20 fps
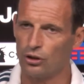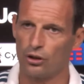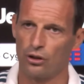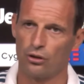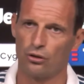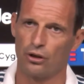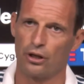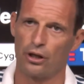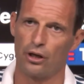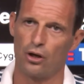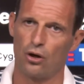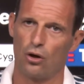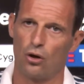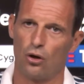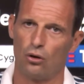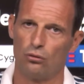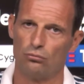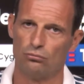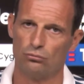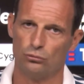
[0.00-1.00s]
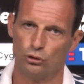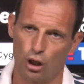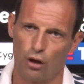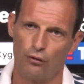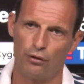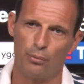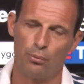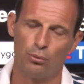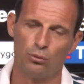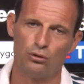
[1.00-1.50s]
credo che
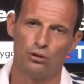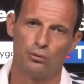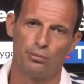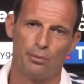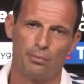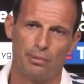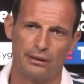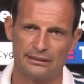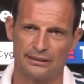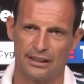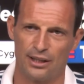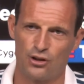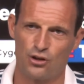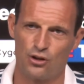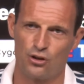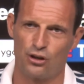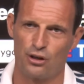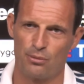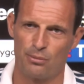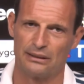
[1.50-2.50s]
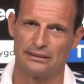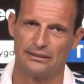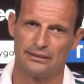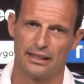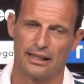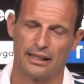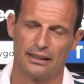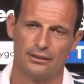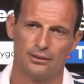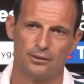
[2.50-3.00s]
9 punti per passare il girone
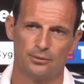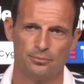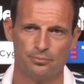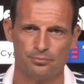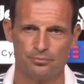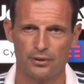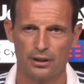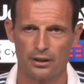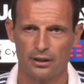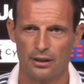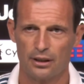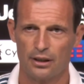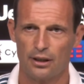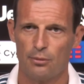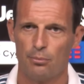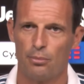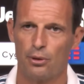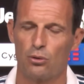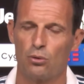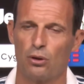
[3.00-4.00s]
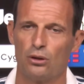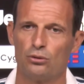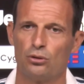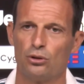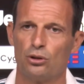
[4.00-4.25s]
basteranno. Per quanto